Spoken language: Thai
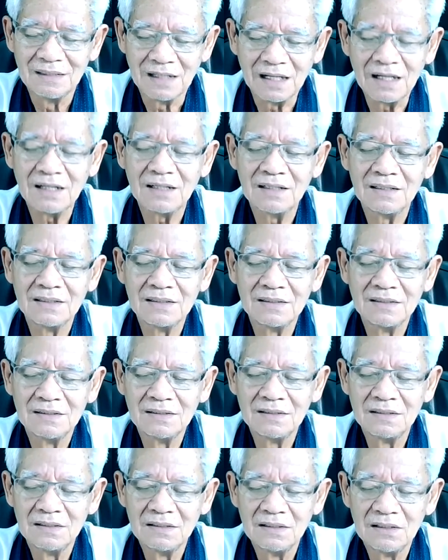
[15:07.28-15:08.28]
นะ
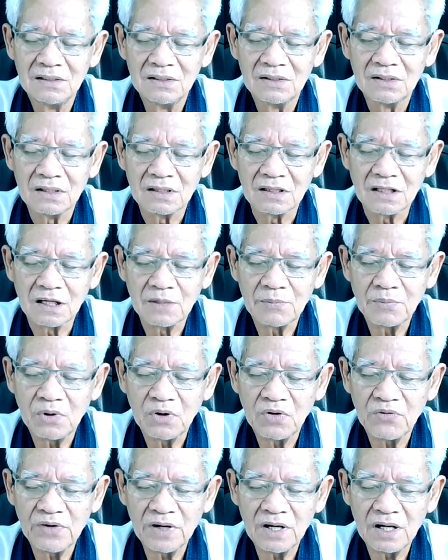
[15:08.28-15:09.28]
แต่พอ
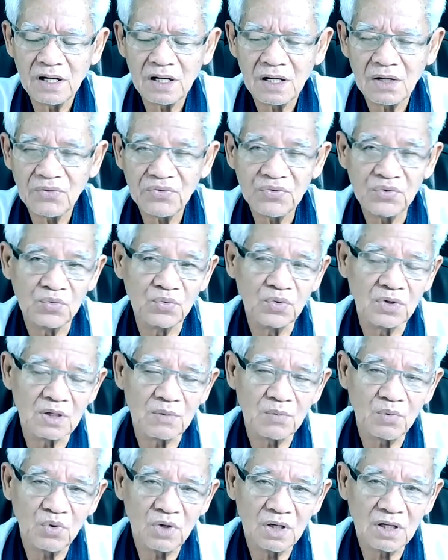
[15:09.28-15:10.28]
เวลาเข้าสู่ก
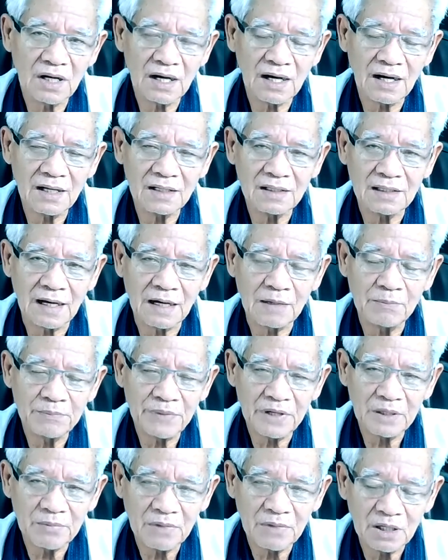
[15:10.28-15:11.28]
ระบวนการถาม
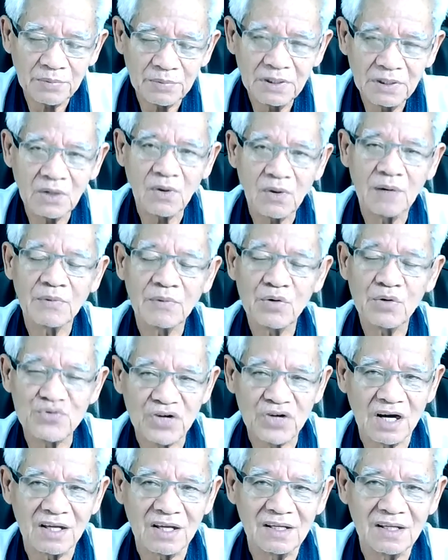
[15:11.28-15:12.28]
ไปมาเพื่อความเข้า
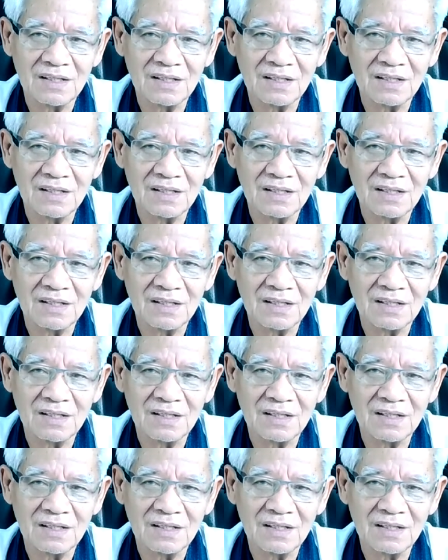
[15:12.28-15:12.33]
ใจ